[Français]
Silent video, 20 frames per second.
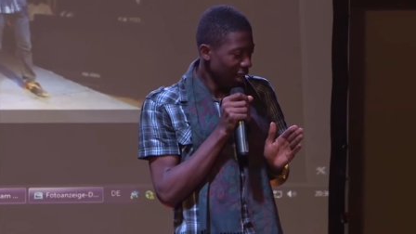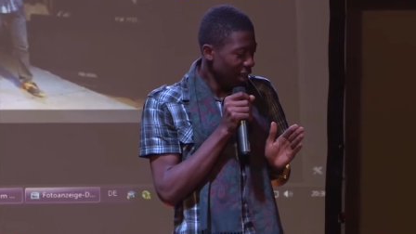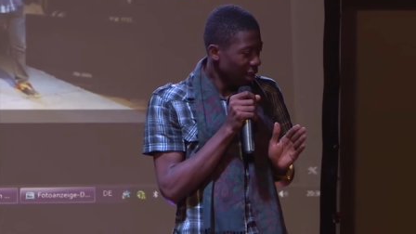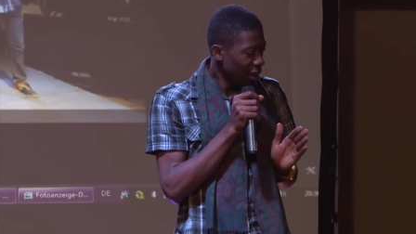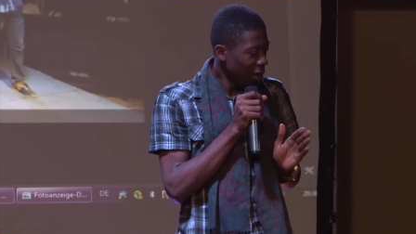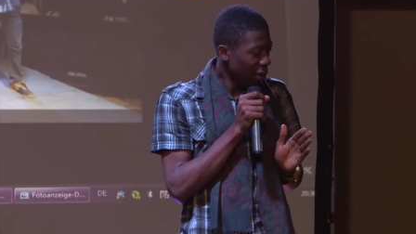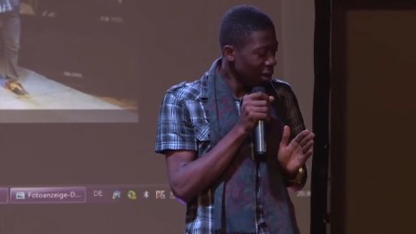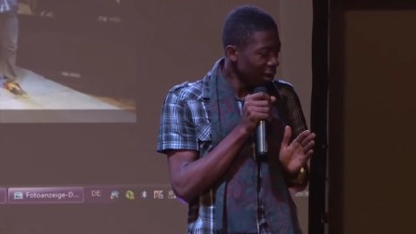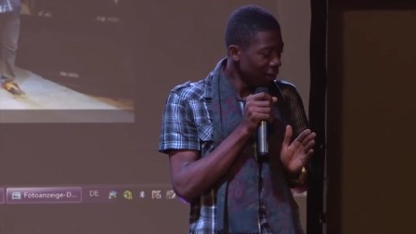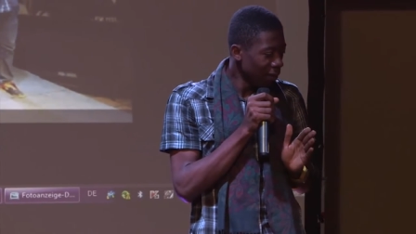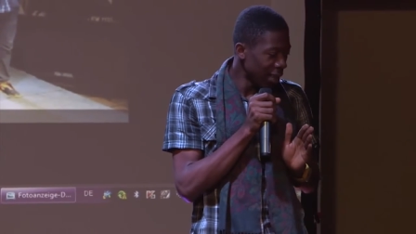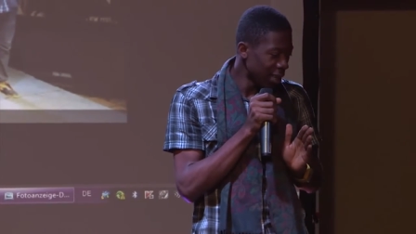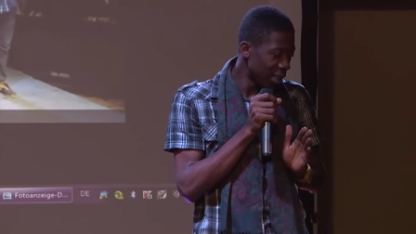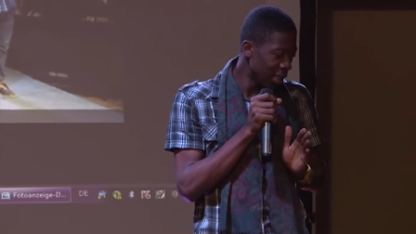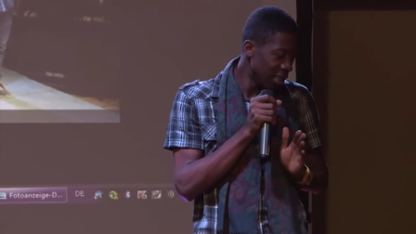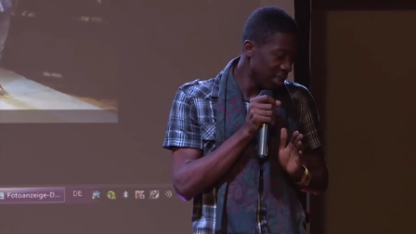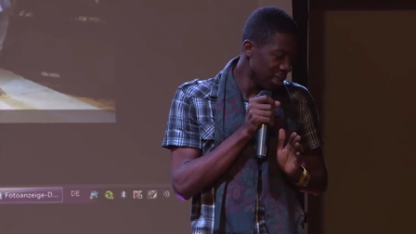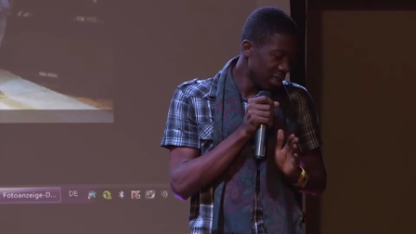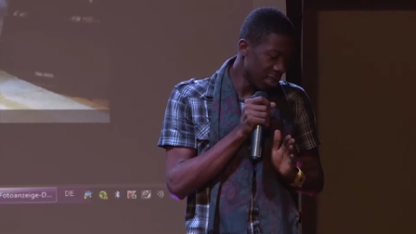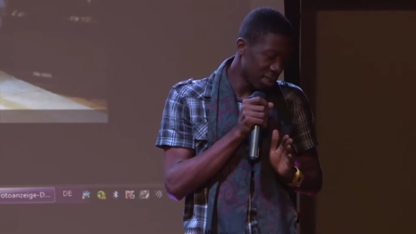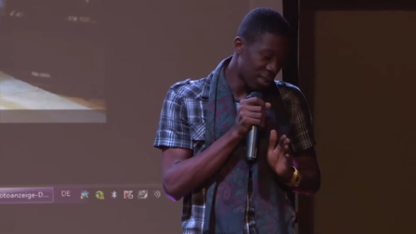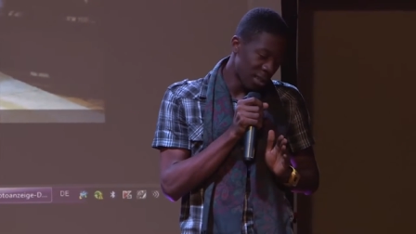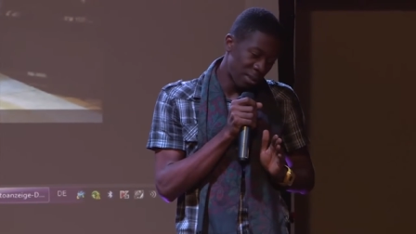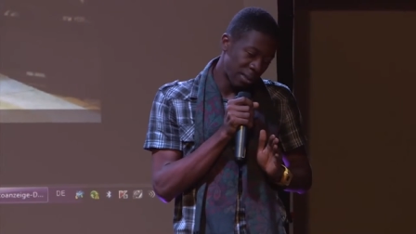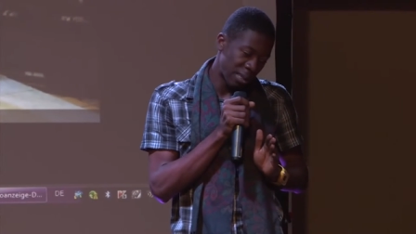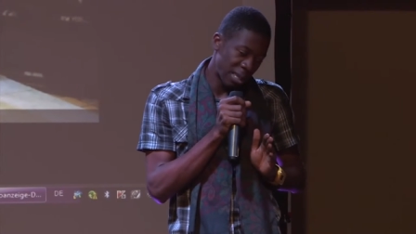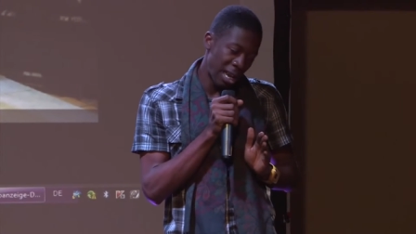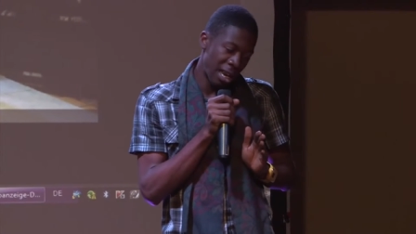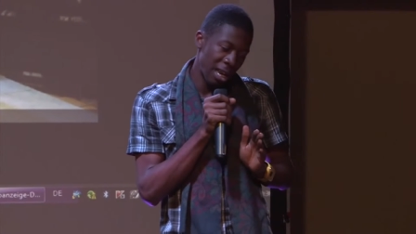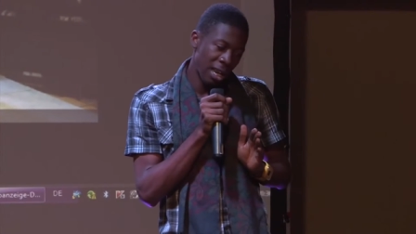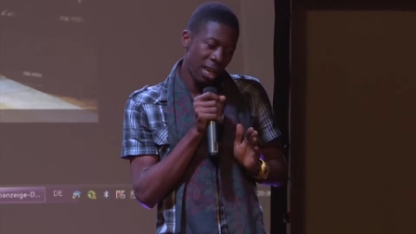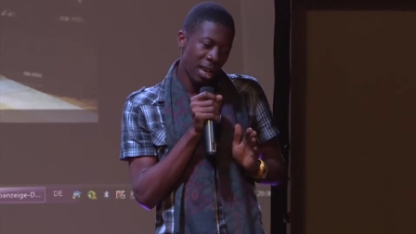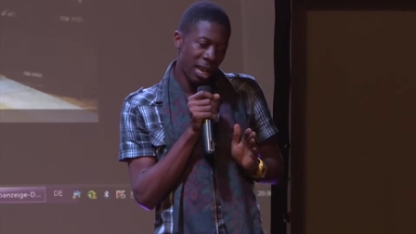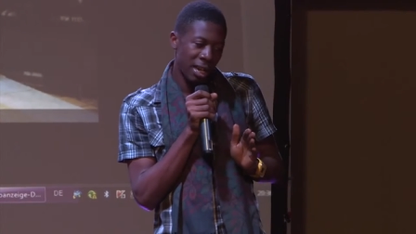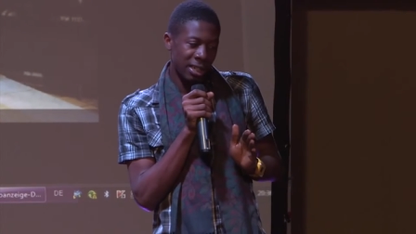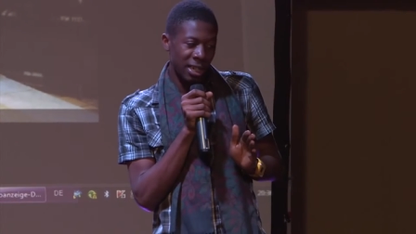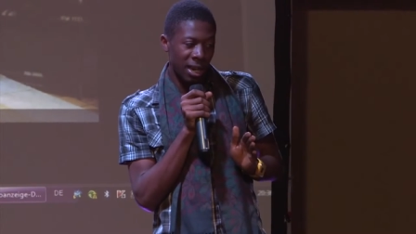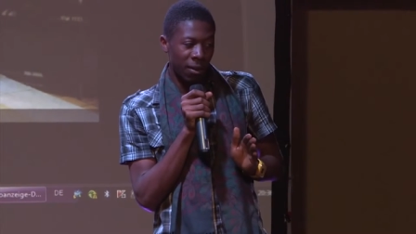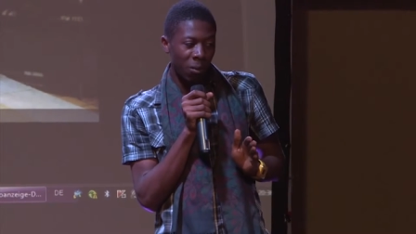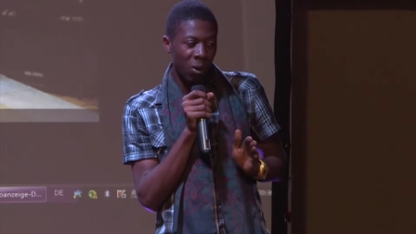lui va te dire que son salaire n'a
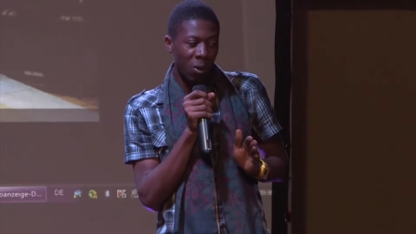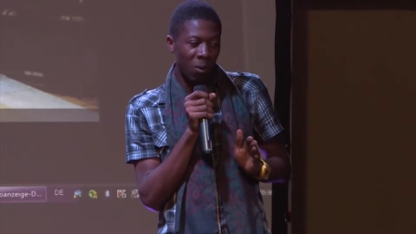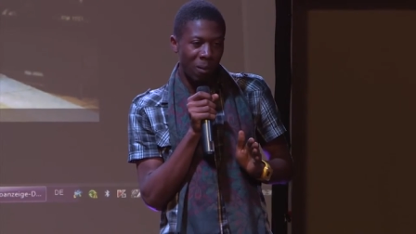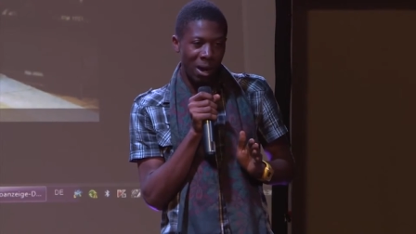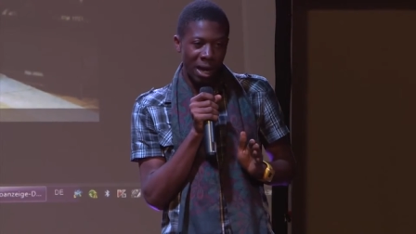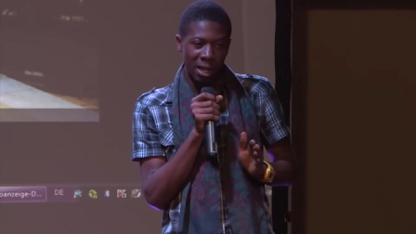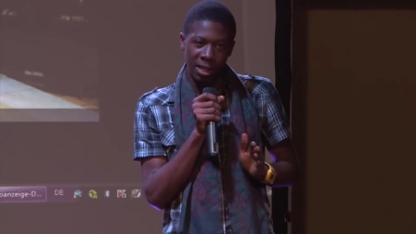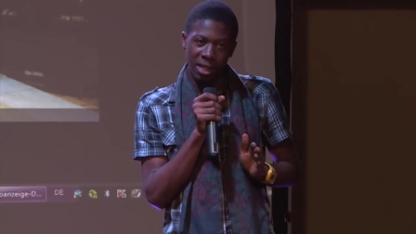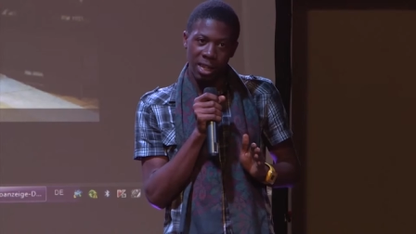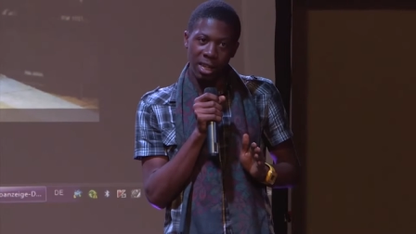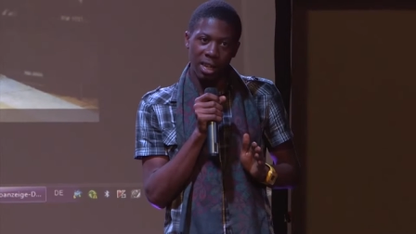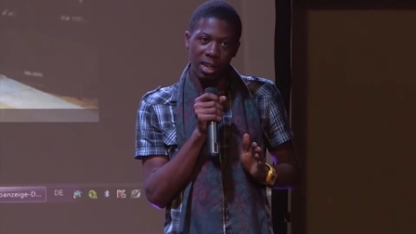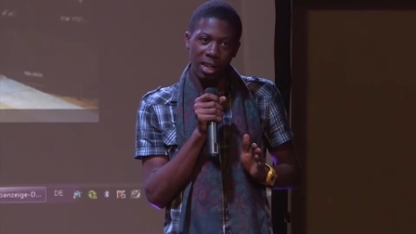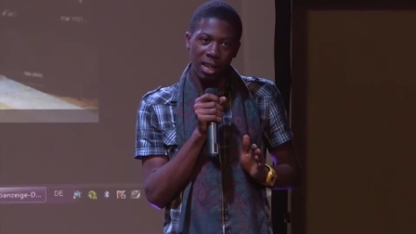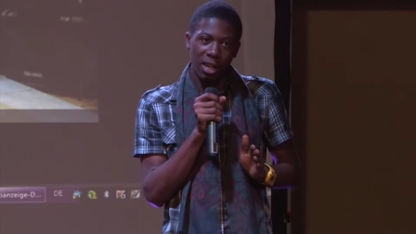jamais augmenté.